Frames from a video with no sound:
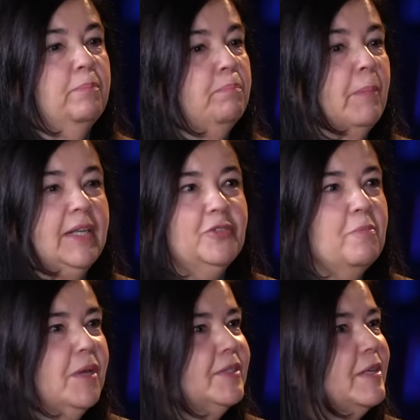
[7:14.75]
mais ou
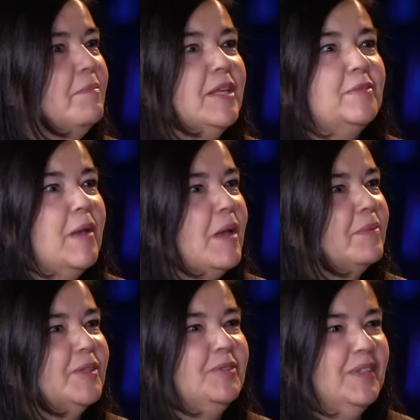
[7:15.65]
menos na mesma
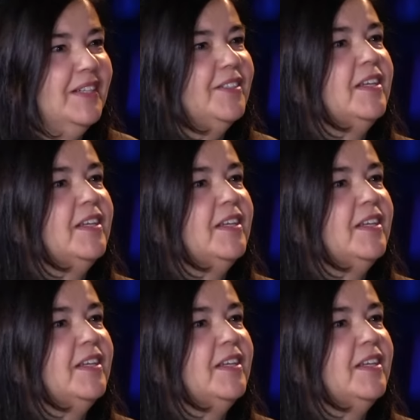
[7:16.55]
época do ano, né?